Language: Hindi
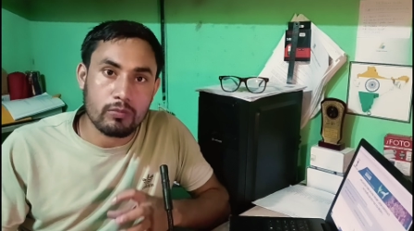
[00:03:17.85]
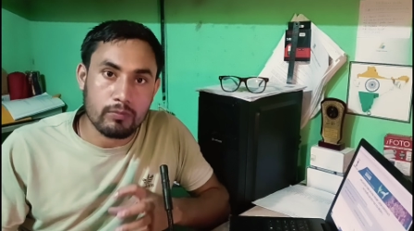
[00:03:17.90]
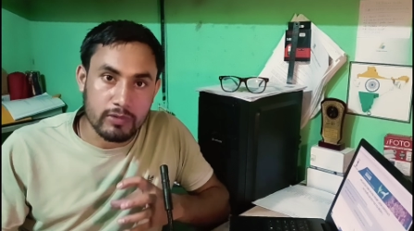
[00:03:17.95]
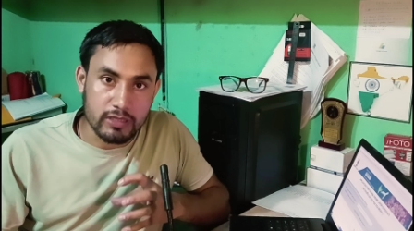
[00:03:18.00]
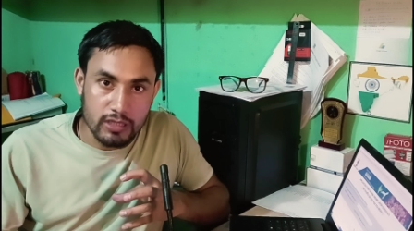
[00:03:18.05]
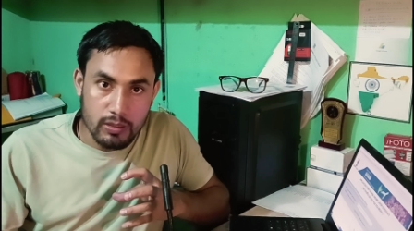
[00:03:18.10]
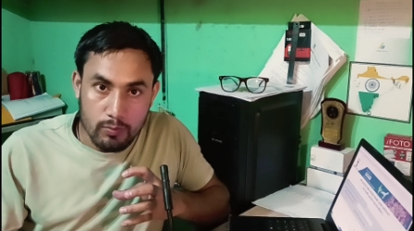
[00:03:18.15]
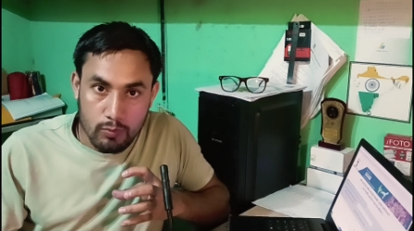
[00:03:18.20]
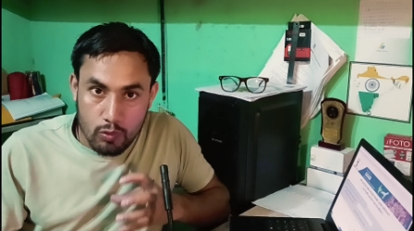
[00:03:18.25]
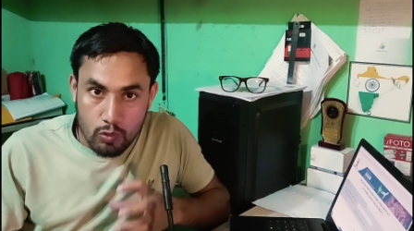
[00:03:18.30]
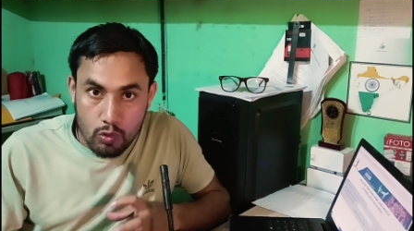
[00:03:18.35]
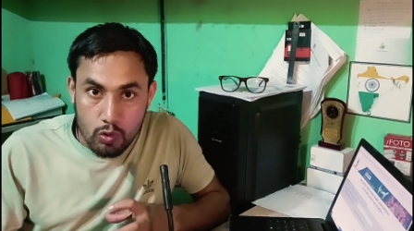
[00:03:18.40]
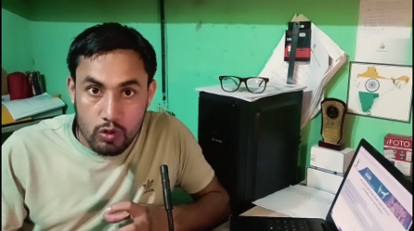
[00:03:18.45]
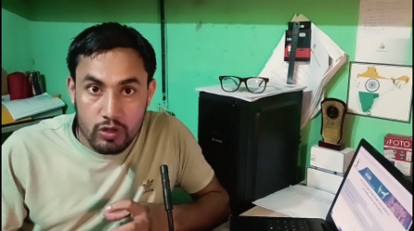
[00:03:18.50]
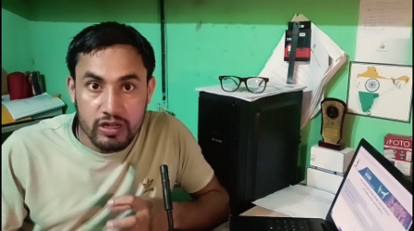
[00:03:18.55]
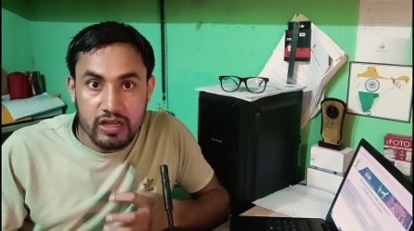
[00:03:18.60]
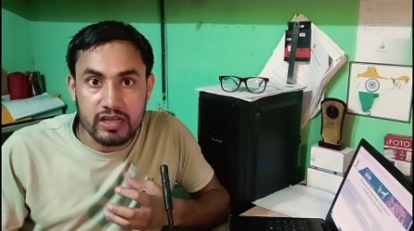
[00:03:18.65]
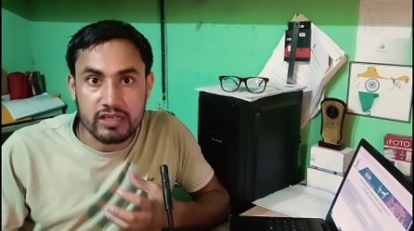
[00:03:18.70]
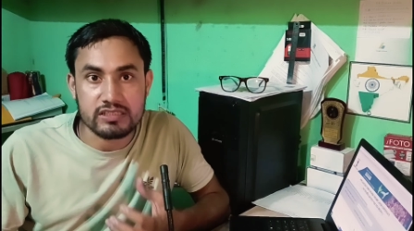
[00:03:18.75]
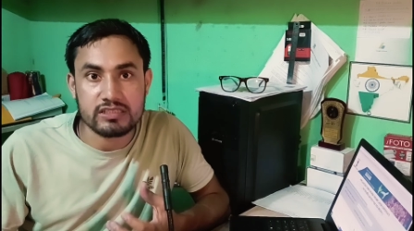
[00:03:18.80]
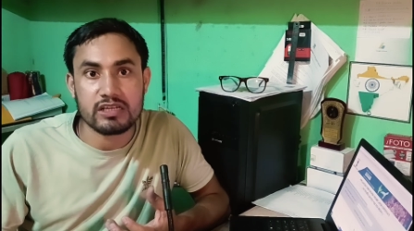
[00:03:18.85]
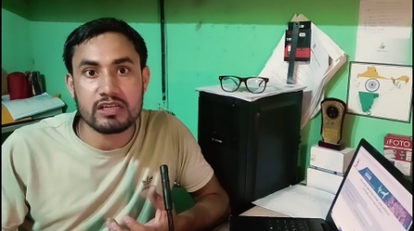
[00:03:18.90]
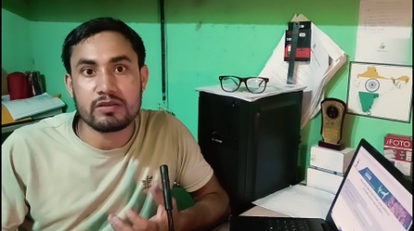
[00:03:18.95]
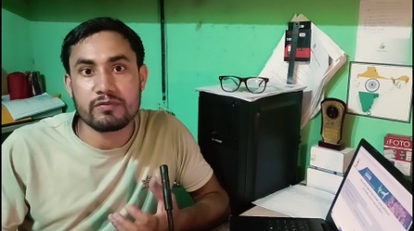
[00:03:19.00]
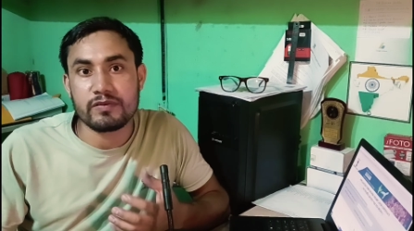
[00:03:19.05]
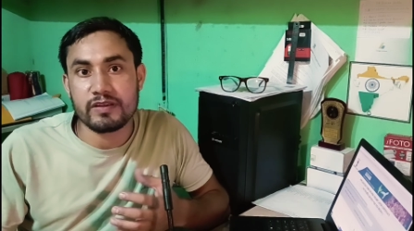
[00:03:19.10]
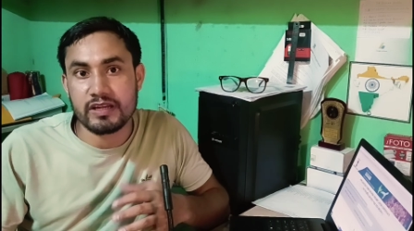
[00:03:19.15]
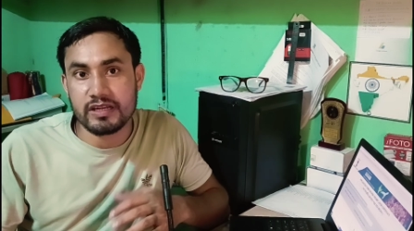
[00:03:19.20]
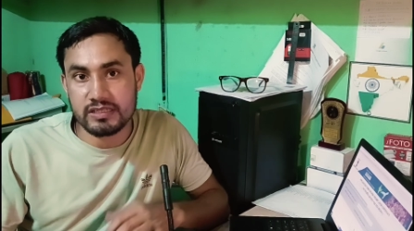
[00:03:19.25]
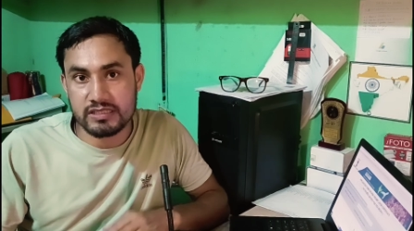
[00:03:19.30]
मतलब ओल्ड का
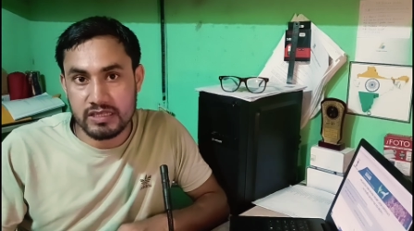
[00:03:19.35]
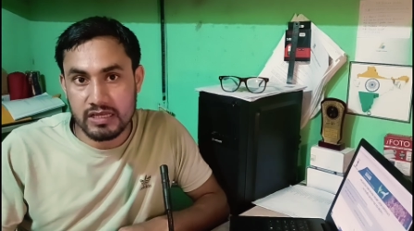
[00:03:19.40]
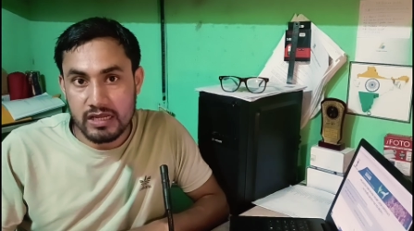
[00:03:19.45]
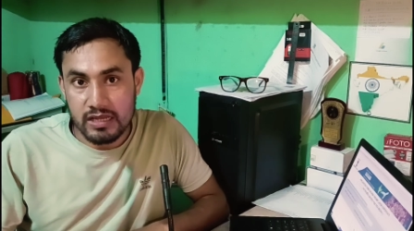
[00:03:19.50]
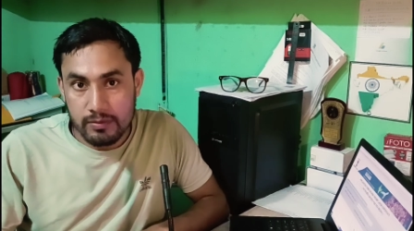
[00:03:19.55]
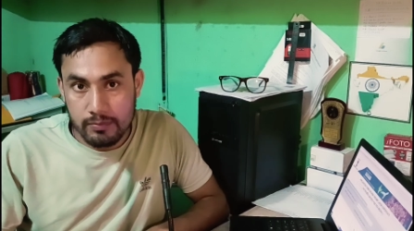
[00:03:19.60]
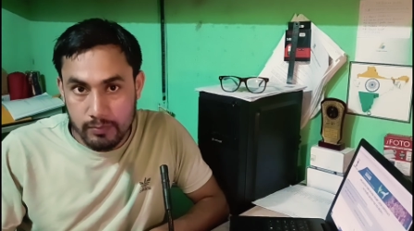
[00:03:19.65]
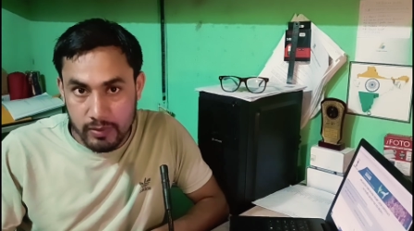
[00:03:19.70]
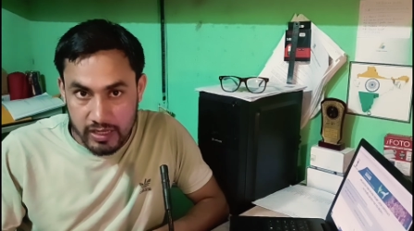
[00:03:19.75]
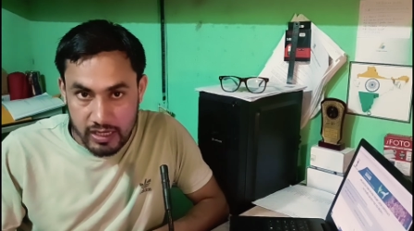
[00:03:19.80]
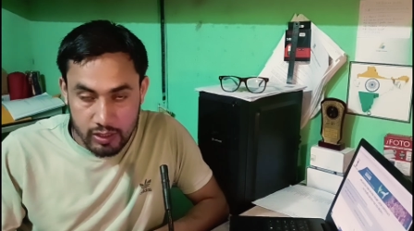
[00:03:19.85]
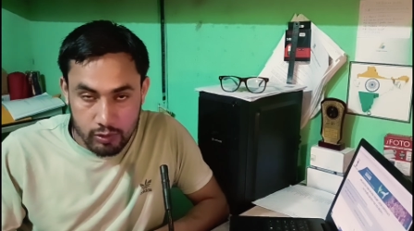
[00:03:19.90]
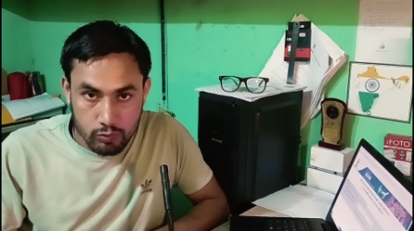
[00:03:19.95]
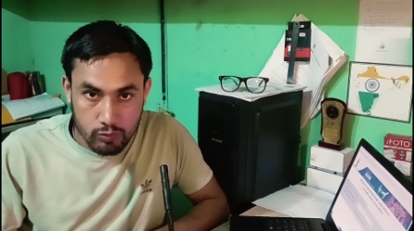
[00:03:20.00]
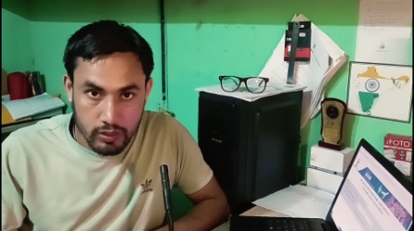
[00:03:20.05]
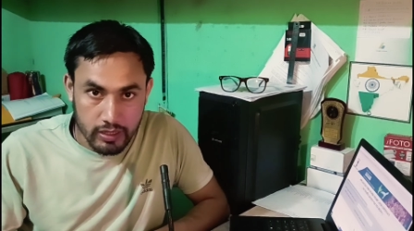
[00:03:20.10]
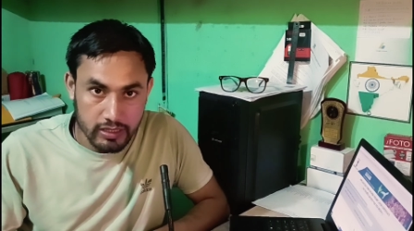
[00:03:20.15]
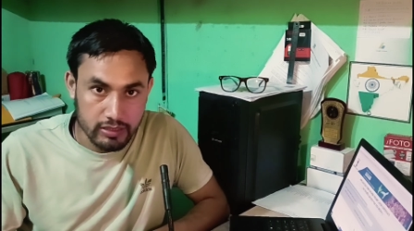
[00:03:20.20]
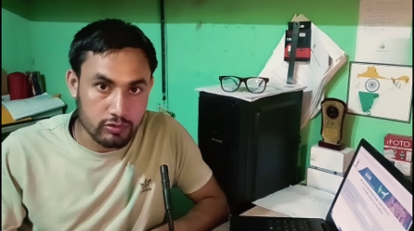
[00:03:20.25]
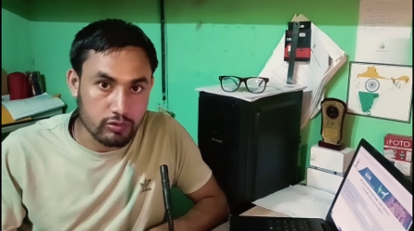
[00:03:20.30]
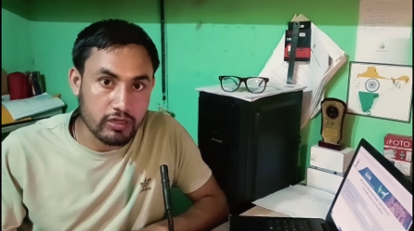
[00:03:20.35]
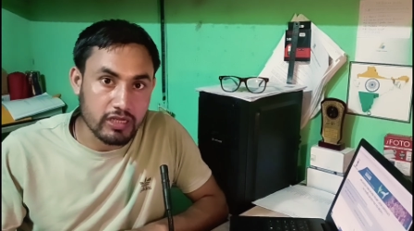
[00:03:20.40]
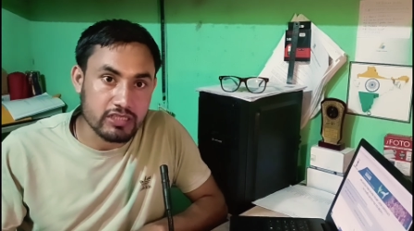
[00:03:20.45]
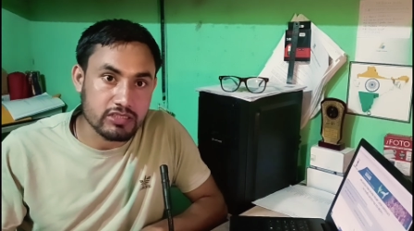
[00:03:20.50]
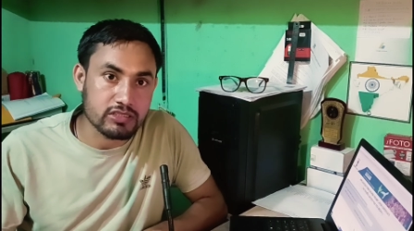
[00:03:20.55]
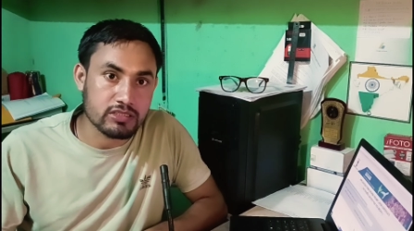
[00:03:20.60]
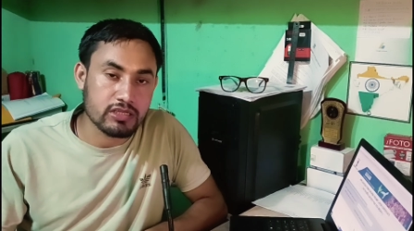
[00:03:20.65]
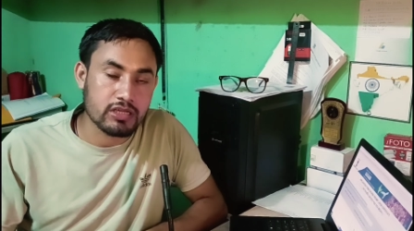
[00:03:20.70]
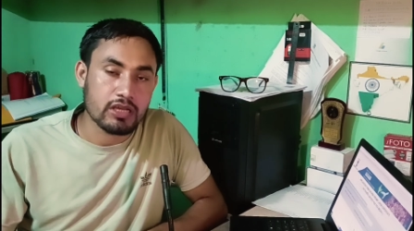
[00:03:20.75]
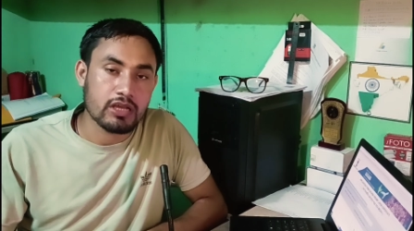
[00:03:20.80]
सर्टिफिकेट से बना हुआ है तो
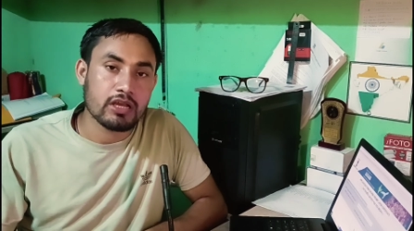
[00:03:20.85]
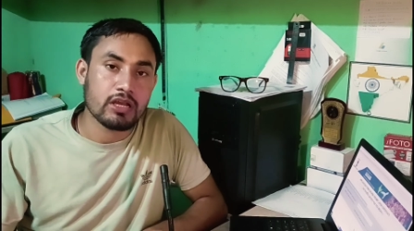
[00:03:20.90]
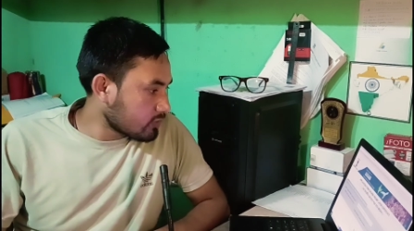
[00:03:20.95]
गैस